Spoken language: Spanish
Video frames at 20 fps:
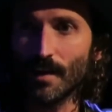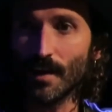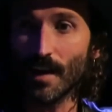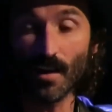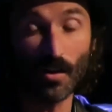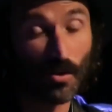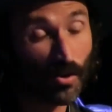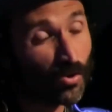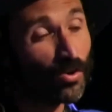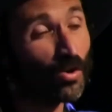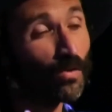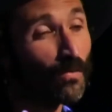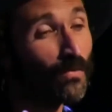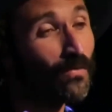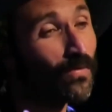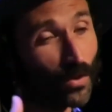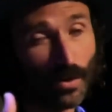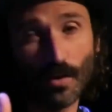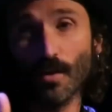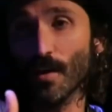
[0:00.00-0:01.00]
que no
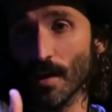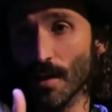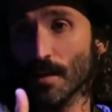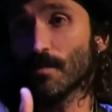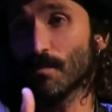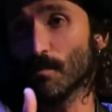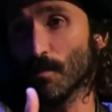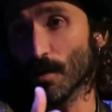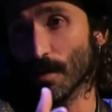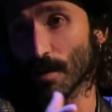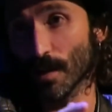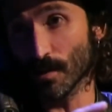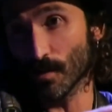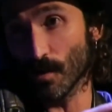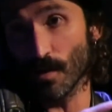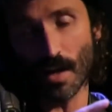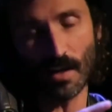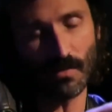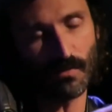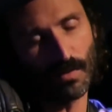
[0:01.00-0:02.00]
son fotones, porque
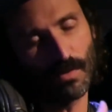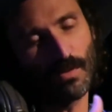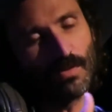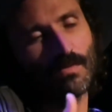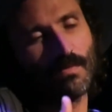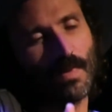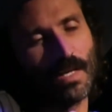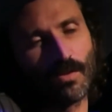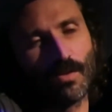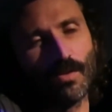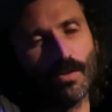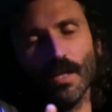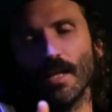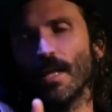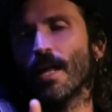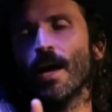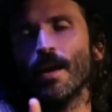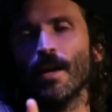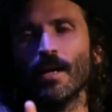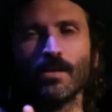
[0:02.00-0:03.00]
son las fotos más
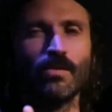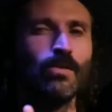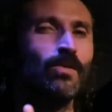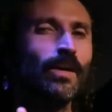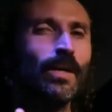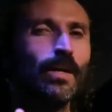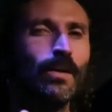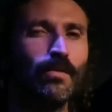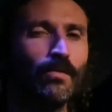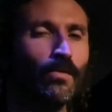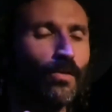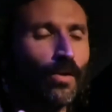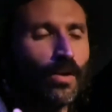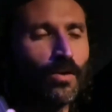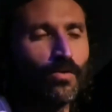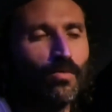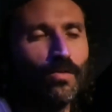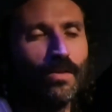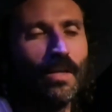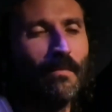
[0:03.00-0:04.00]
cotidianas, que no
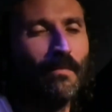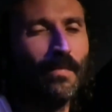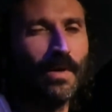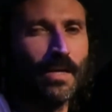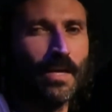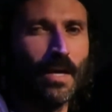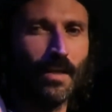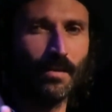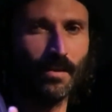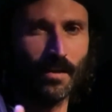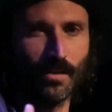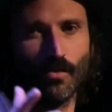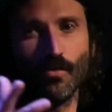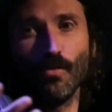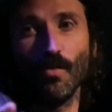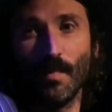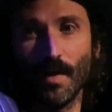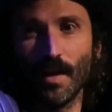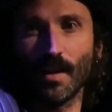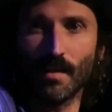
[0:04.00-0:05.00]
resultan brillantes
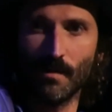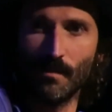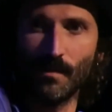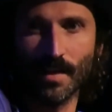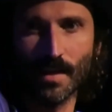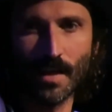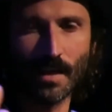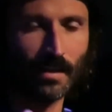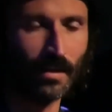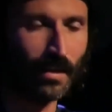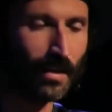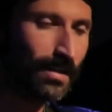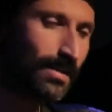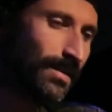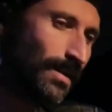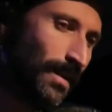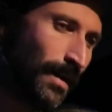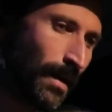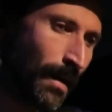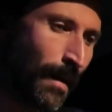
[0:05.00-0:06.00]
o no parecen brillantes,
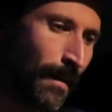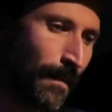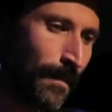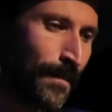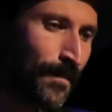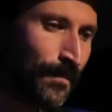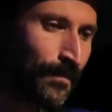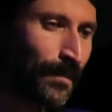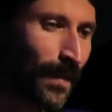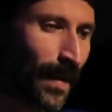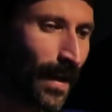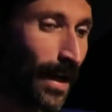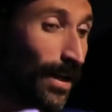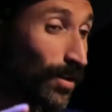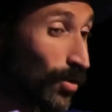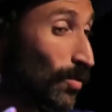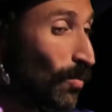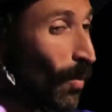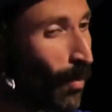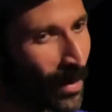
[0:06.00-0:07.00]

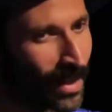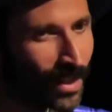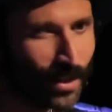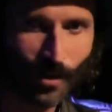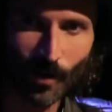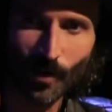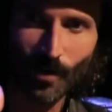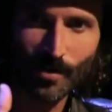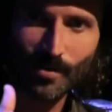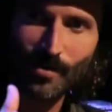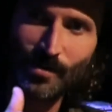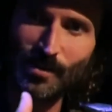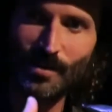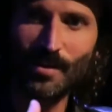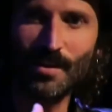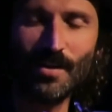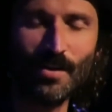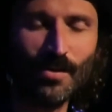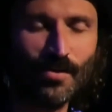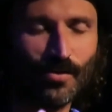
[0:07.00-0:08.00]
esos
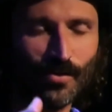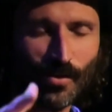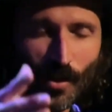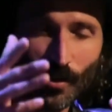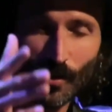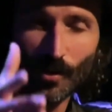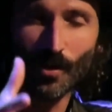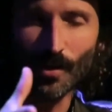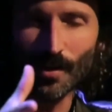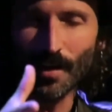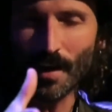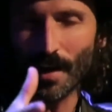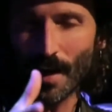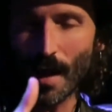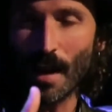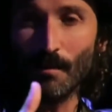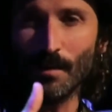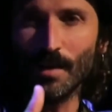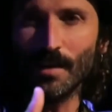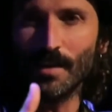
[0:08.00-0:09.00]
momentos son donde
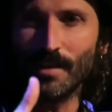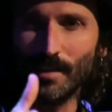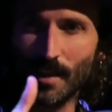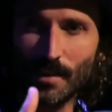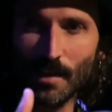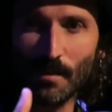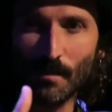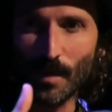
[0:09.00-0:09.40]
realmente estás